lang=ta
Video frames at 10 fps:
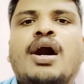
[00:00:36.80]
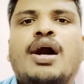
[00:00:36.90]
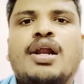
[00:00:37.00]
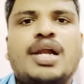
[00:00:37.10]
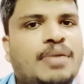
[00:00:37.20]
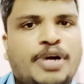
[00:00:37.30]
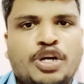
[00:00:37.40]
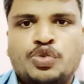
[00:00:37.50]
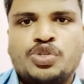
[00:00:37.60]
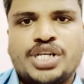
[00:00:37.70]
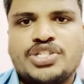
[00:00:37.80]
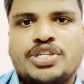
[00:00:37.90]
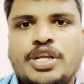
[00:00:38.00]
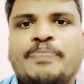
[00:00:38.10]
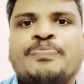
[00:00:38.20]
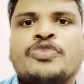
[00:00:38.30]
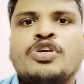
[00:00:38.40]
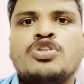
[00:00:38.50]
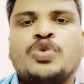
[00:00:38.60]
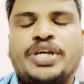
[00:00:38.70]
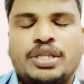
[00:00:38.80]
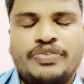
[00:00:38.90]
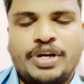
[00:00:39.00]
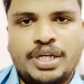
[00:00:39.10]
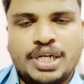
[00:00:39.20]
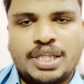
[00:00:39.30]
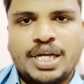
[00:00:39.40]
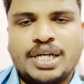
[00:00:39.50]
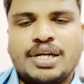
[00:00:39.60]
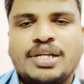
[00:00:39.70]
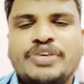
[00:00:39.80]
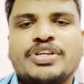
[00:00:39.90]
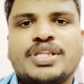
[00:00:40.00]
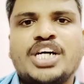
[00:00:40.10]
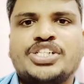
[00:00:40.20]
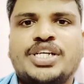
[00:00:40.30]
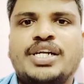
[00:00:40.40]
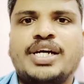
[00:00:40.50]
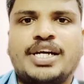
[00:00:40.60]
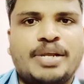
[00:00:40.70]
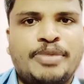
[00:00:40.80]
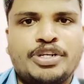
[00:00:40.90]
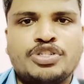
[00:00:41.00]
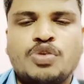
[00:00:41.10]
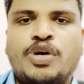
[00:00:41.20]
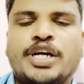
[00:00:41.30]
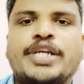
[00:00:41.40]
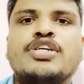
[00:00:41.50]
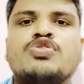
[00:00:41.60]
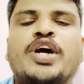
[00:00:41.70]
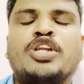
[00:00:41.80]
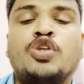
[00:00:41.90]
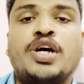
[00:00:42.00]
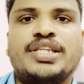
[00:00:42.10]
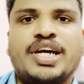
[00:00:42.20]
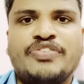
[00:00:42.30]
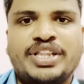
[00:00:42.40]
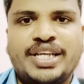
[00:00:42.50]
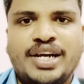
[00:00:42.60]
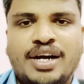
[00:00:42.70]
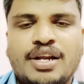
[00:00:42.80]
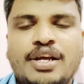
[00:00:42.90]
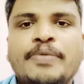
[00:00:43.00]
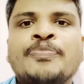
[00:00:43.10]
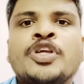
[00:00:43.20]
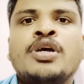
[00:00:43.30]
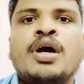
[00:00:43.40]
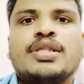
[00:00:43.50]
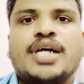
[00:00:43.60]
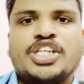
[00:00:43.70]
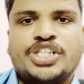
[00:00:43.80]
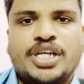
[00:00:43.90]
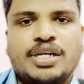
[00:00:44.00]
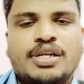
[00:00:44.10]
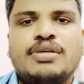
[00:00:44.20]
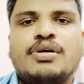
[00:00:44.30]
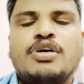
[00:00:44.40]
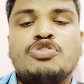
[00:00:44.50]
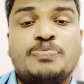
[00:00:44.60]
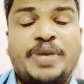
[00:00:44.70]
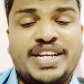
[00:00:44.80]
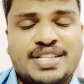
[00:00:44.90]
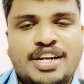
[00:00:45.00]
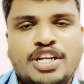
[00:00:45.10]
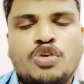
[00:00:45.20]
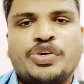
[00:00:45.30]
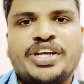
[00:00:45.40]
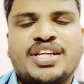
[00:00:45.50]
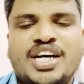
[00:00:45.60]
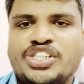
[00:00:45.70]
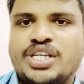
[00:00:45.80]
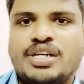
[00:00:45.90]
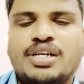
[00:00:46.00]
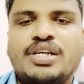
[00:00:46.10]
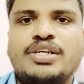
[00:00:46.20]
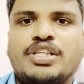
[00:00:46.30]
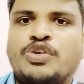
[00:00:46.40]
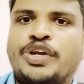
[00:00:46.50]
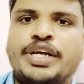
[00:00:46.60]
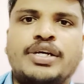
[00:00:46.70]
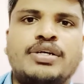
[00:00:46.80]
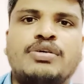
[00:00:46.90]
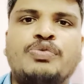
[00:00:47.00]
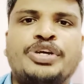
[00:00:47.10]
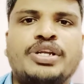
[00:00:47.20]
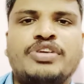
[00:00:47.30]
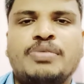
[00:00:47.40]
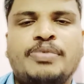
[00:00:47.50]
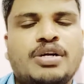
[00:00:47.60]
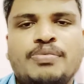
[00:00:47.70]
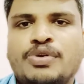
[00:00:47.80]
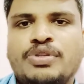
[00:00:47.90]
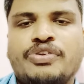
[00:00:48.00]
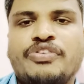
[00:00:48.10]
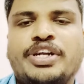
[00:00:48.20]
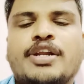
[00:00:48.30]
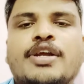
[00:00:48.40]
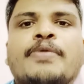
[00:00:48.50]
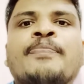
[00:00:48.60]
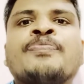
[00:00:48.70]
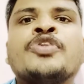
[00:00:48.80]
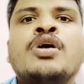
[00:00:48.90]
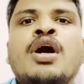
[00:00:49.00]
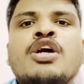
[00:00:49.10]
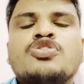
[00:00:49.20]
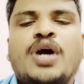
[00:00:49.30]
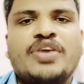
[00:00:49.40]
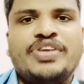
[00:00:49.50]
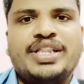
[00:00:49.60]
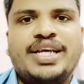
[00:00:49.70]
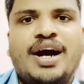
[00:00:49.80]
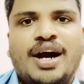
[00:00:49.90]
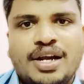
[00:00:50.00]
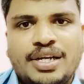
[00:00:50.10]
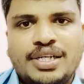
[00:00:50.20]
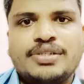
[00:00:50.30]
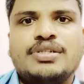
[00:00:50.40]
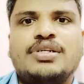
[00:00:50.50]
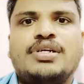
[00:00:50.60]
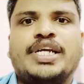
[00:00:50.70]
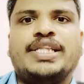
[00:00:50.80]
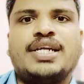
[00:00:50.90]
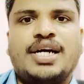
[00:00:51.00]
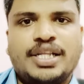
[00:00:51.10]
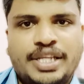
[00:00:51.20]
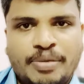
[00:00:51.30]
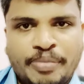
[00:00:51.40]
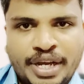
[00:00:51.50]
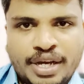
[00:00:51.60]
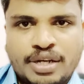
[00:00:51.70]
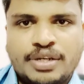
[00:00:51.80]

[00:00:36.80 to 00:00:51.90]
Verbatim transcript: லால் பகதூர் சாஸ்திரி ஸோ இறந்த வருடங்கள் தான் இருக்கிறாரு இவர் தாஷ்கண்ட் அக்ரிமெண்ட்னு சொல்லுவாங்க ஸோ ஆயிரத்தி தொள்ளாயிரத்தி அறுபத்தி ஆறில் தாஷ்கண்டில் உஸ்பெகிஸ்தானில் இருக்கக்கூடிய தாஷ்கண்டில் தன்னுடைய உயிரை வந்து பார்க்கும்பொழுது இவர் விட்டுறார் ஸோ அறுபத்தி ஆறில் இந்திரா காந்தி அம்மையாரை